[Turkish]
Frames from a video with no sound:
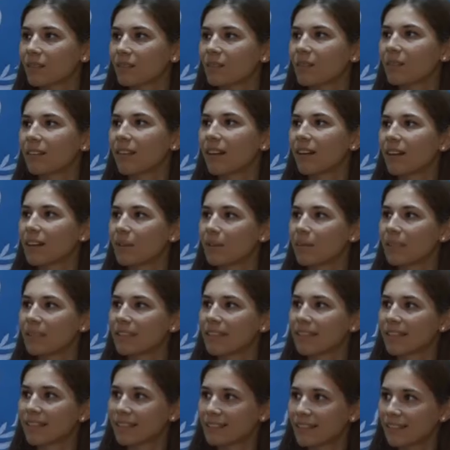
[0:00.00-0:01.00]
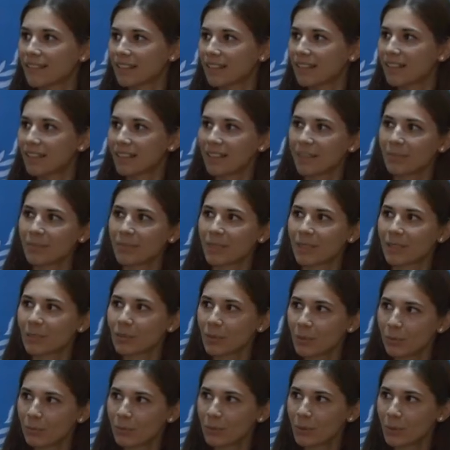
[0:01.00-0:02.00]
gönüllülerle birlikte giderek kalemleri
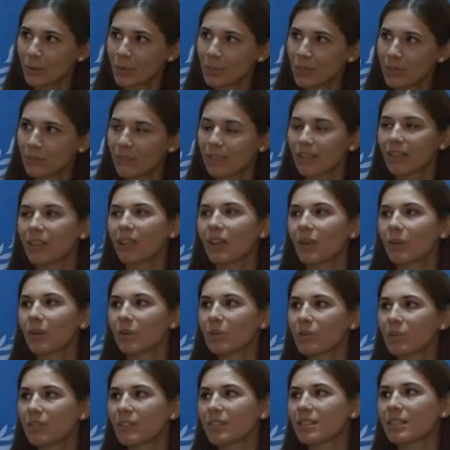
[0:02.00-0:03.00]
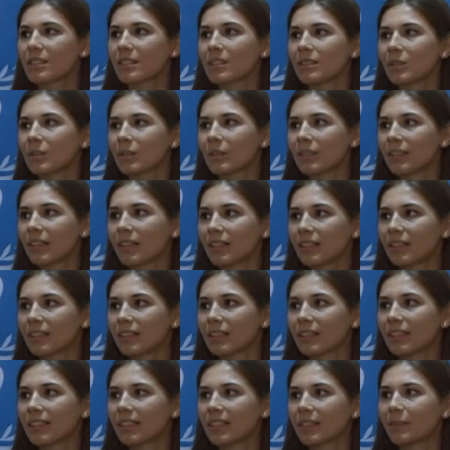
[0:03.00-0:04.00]
topluyoruz ve ücretsiz
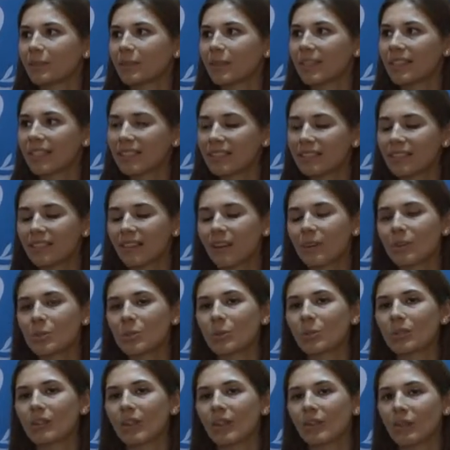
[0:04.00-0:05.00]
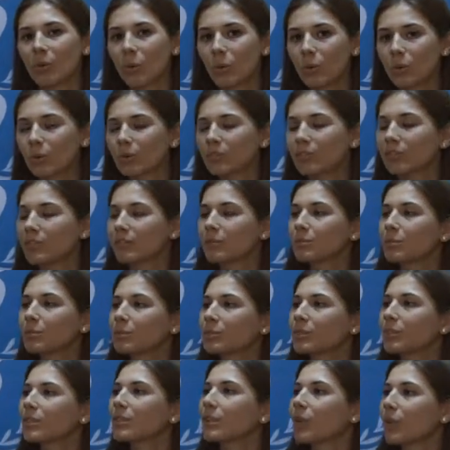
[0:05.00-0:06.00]
olarak e, ihtiyacı olan okullara
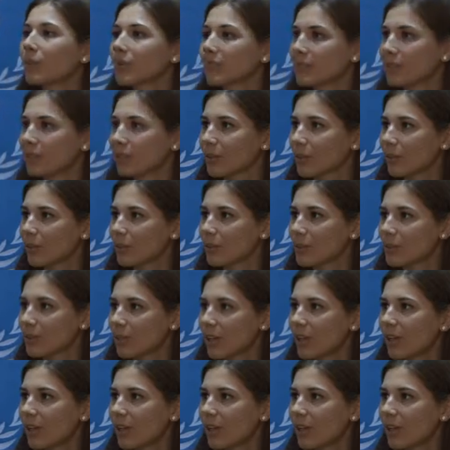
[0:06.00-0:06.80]
bunları gönderiyoruz.